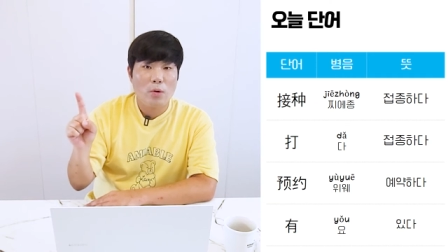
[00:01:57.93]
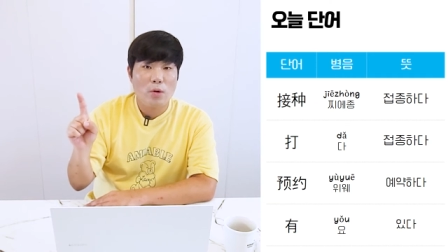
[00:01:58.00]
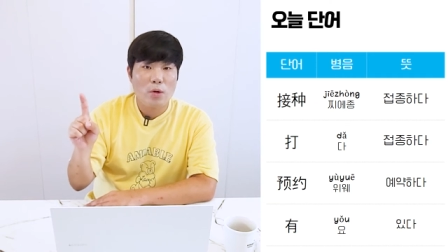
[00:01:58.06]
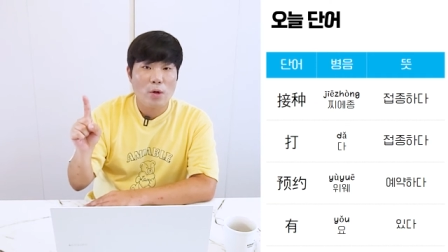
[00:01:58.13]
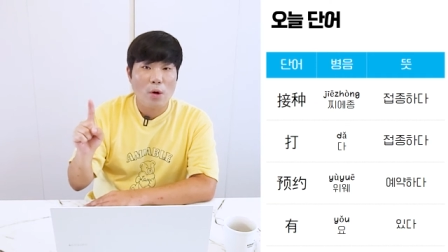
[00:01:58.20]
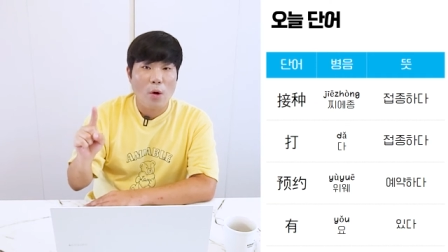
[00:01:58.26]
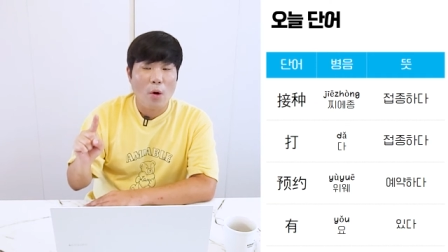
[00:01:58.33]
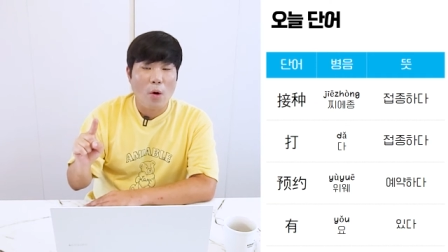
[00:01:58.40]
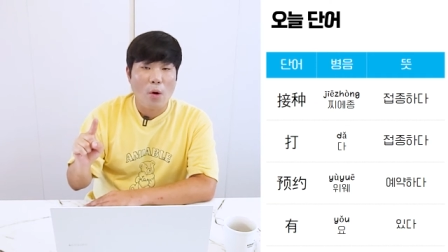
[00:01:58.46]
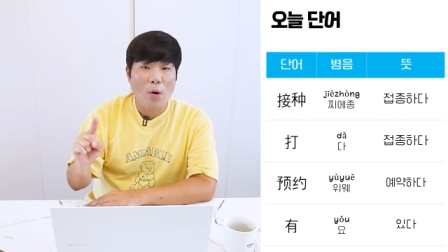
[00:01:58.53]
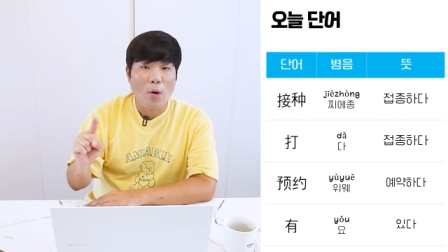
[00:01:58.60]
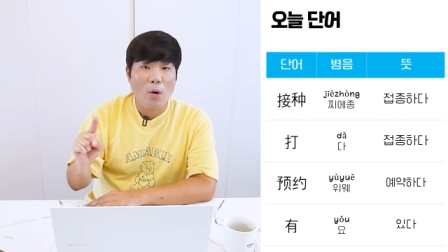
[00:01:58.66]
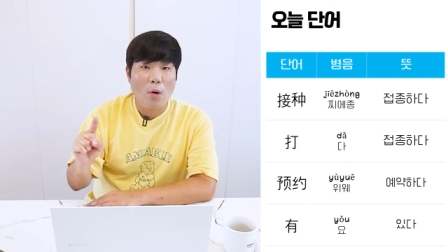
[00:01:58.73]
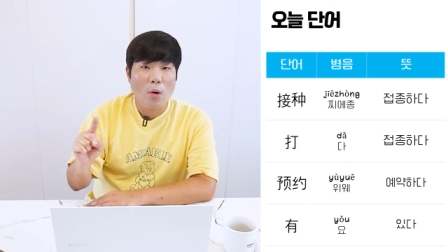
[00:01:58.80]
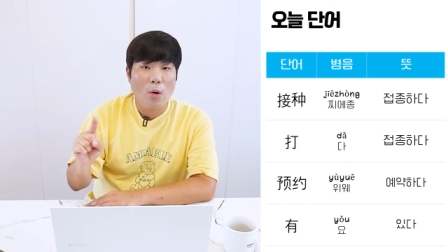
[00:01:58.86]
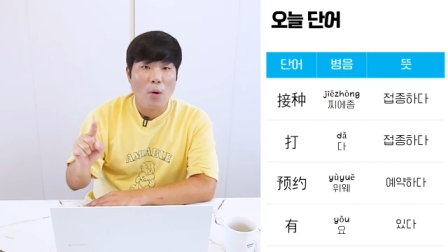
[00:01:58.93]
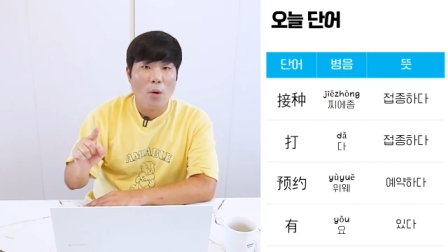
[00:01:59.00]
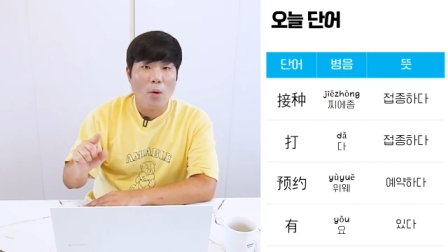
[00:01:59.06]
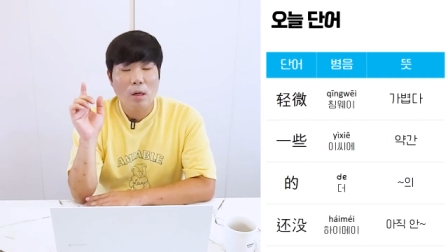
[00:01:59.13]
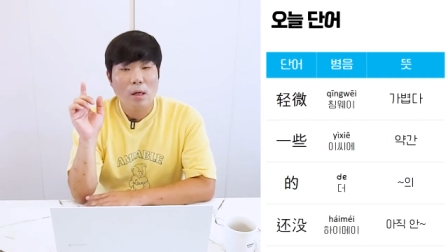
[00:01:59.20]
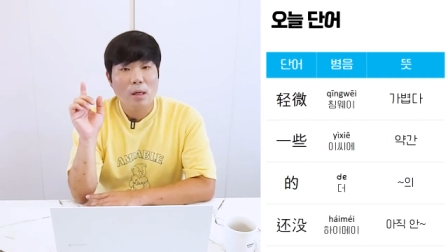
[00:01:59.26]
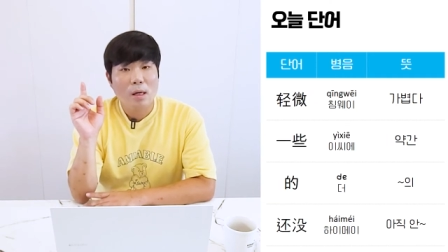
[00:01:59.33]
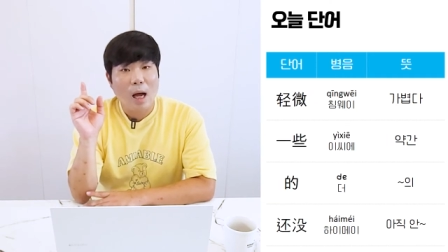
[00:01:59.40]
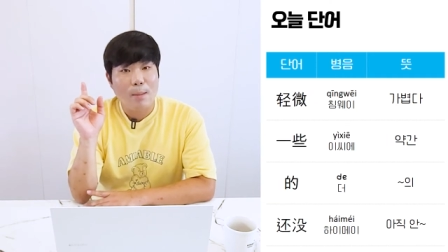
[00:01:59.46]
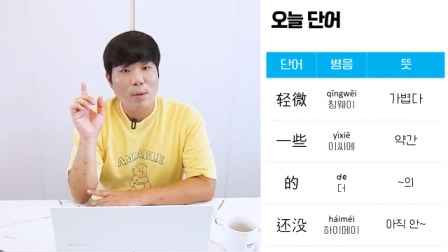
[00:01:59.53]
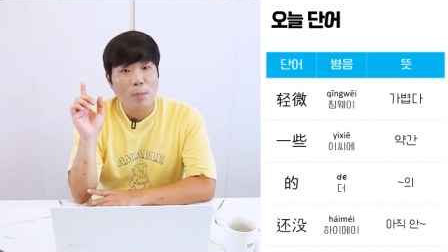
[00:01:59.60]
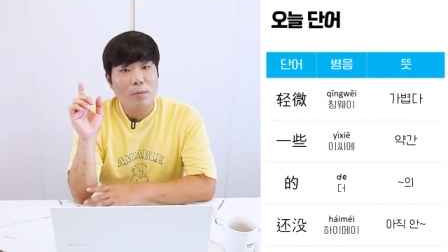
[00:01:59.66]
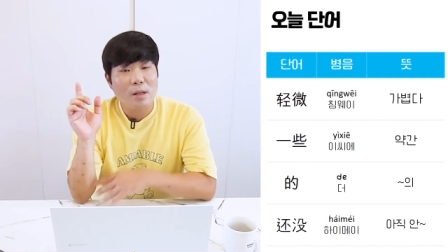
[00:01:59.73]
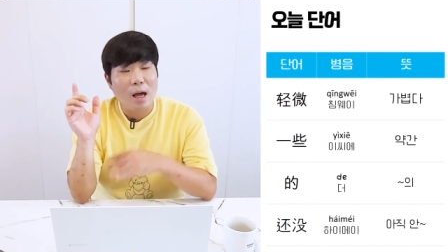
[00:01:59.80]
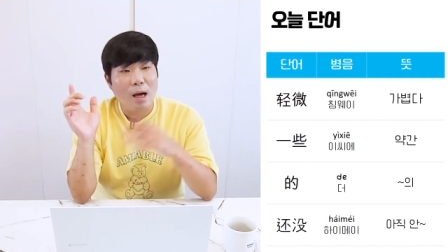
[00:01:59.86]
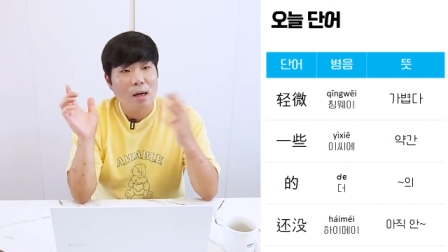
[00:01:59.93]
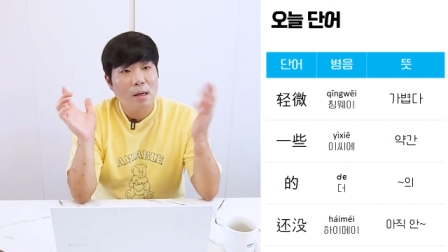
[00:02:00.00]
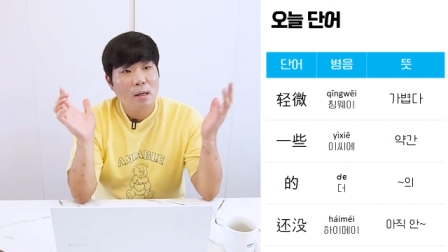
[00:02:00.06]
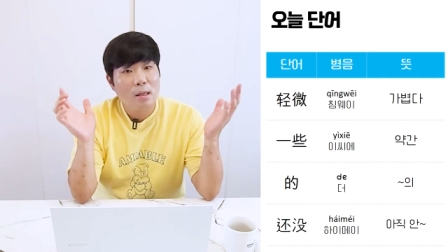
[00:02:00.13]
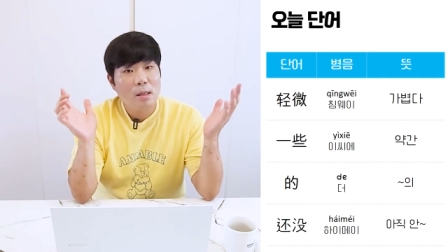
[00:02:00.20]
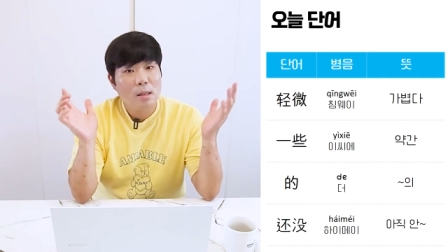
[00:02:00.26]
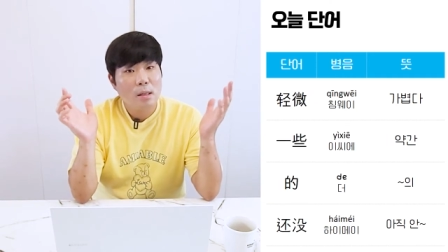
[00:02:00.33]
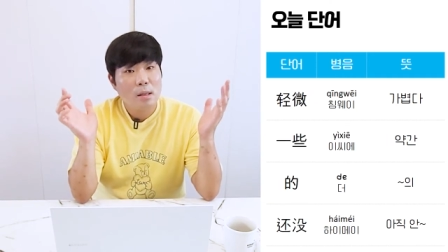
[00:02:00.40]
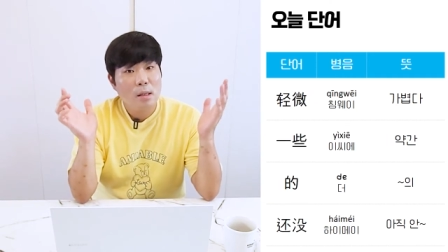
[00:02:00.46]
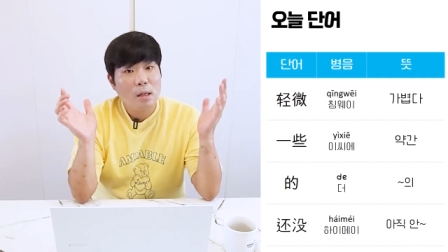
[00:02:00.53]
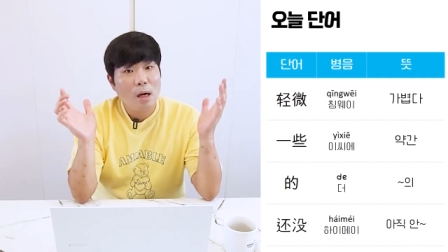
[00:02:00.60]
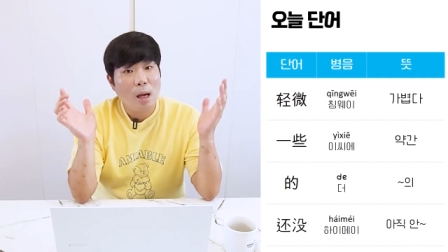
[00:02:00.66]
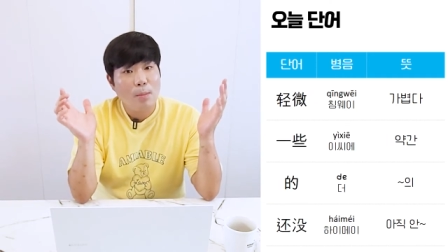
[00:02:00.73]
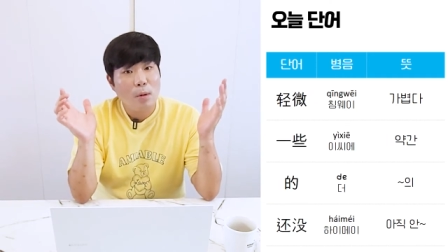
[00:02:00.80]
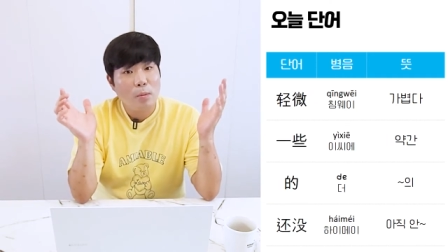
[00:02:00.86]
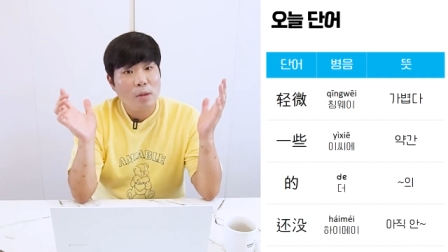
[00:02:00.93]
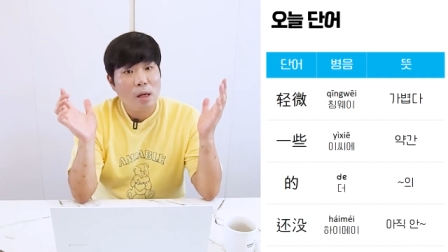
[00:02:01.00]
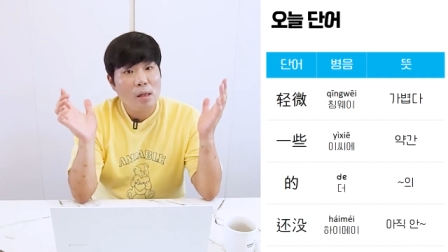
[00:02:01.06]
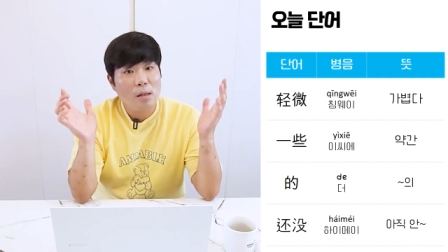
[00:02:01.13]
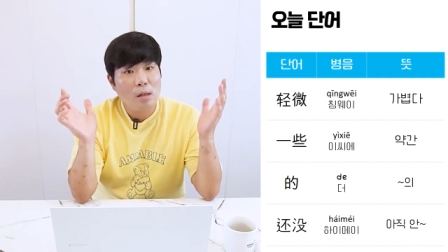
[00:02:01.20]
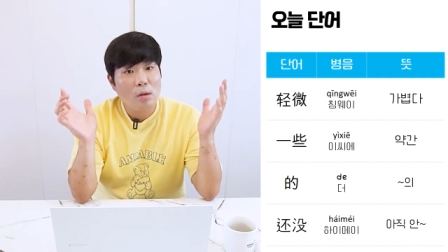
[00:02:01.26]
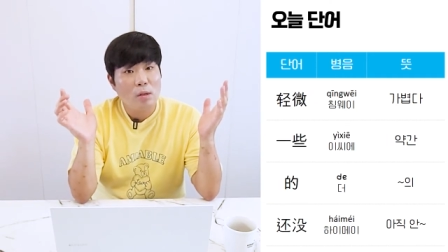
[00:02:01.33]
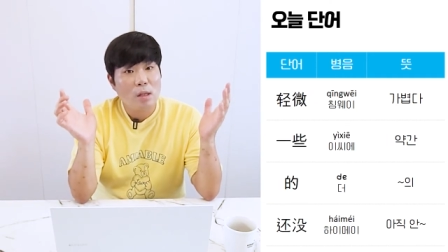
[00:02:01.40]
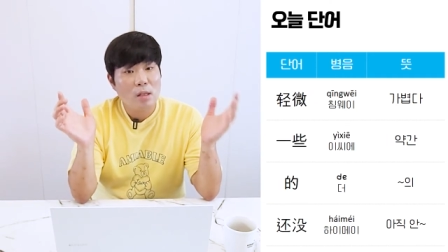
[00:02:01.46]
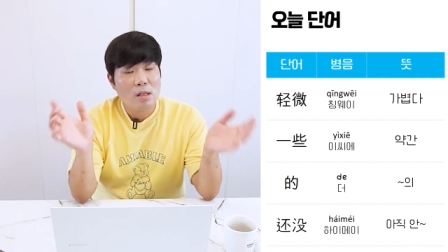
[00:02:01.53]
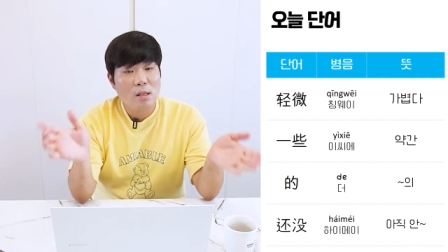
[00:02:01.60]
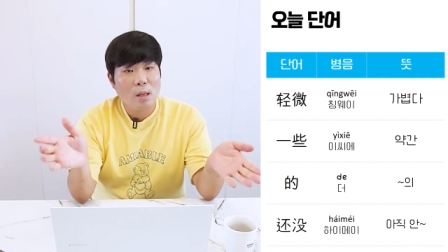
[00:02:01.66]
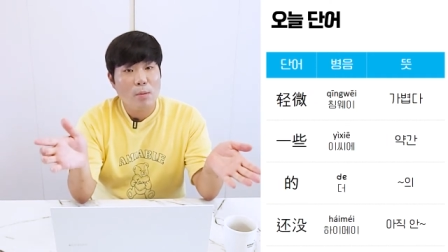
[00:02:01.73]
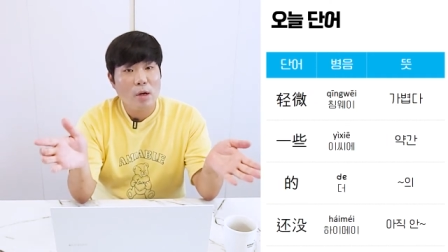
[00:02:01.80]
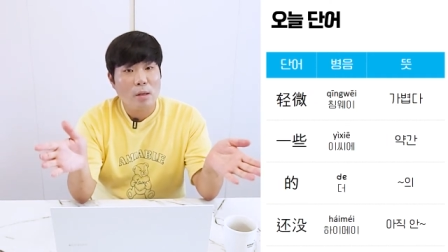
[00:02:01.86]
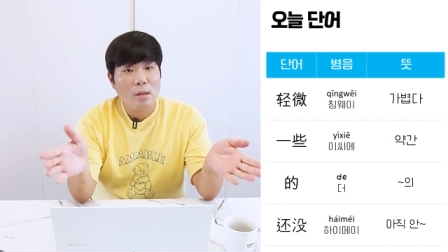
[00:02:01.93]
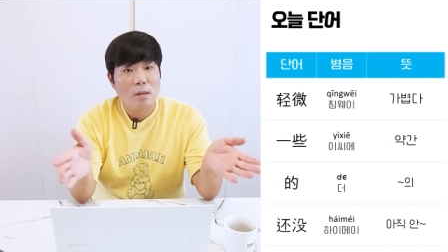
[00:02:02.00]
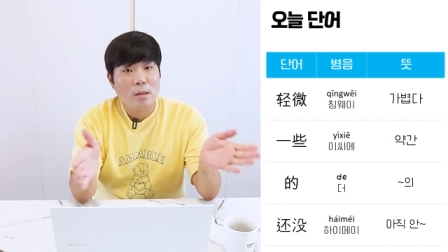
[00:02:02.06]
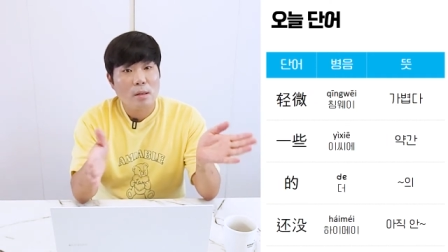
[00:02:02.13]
위어 가볍다 그냥 가볍다 할 때 어떻게 쓰냐면